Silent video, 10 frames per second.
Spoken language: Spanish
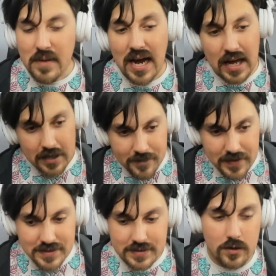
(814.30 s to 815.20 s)
A
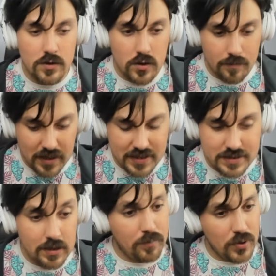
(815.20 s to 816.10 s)
diferencia de otros
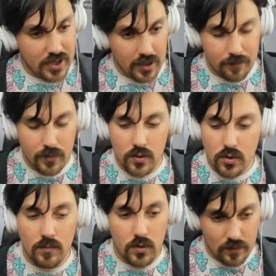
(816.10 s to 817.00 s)
países, por ejemplo,
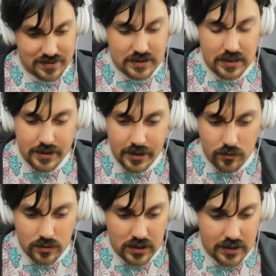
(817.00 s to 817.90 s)
como Nueva Zelanda y
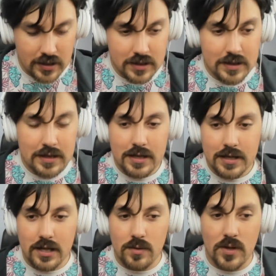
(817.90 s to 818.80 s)
Australia,
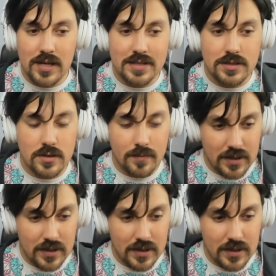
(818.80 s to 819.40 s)
que tomó la decisión.